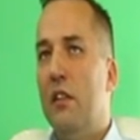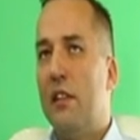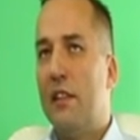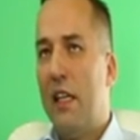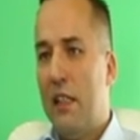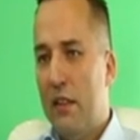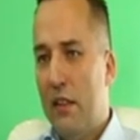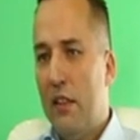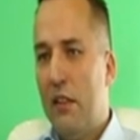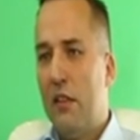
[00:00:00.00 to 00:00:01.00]

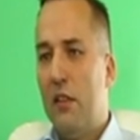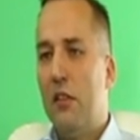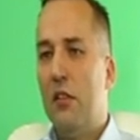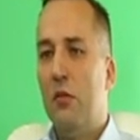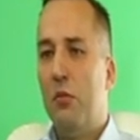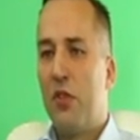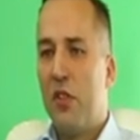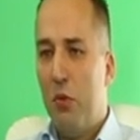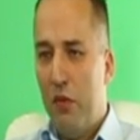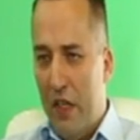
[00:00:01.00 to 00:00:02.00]
zasady
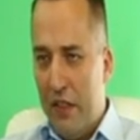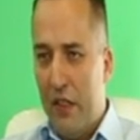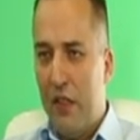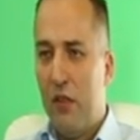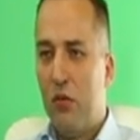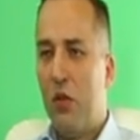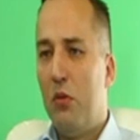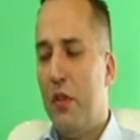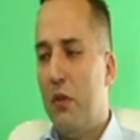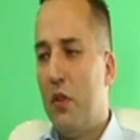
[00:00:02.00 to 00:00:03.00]
postępowania, które
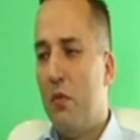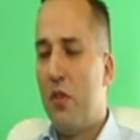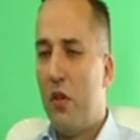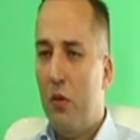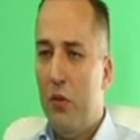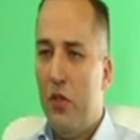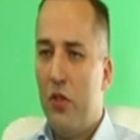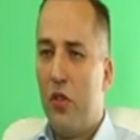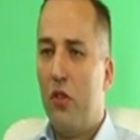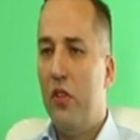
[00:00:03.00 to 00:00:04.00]
mówią o tym, co
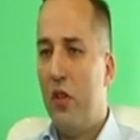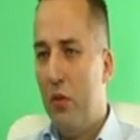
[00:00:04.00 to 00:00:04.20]
robić, czego nie